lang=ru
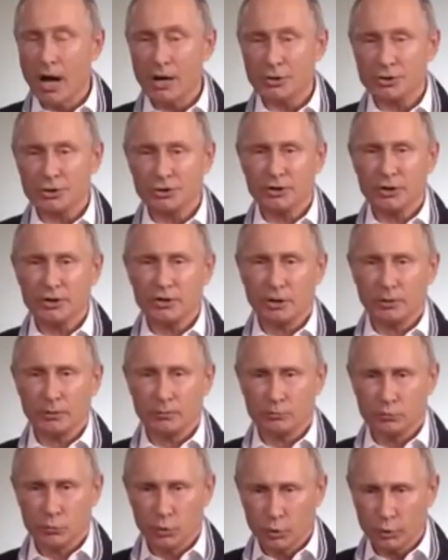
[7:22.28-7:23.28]
ожидание
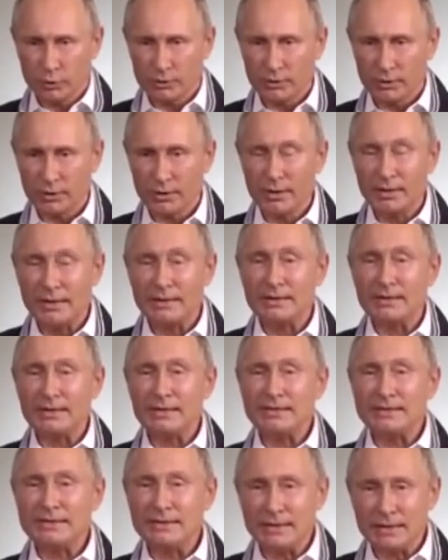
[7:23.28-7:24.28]
бурных,
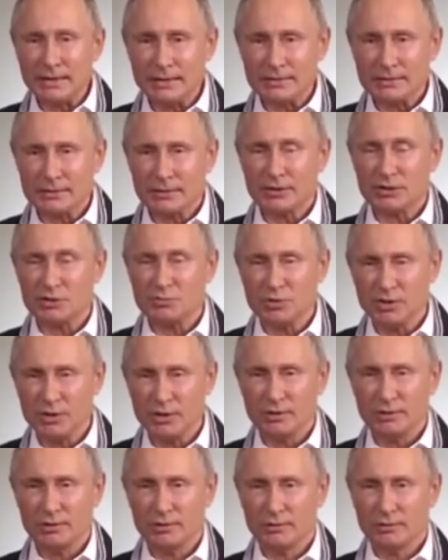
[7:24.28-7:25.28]
интересных
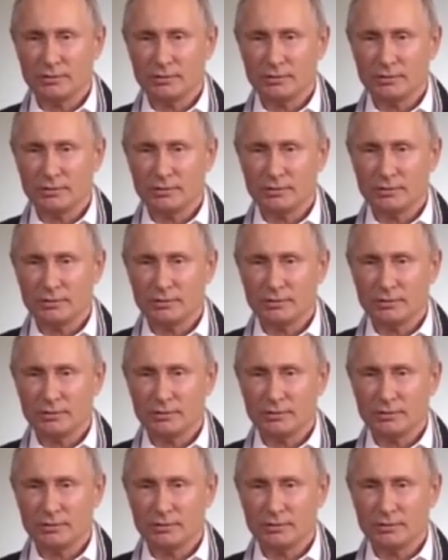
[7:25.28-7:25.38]
изменений.